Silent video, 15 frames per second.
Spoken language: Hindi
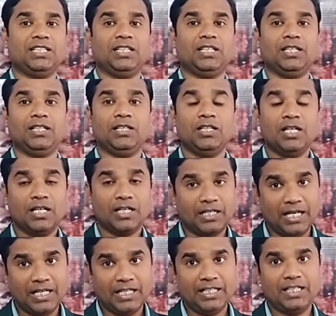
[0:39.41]
हैं
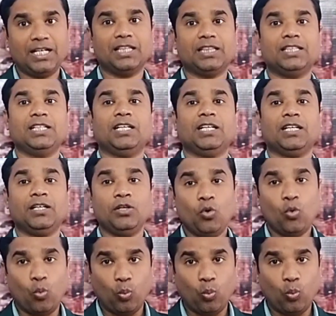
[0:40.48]
गाने गाते हैं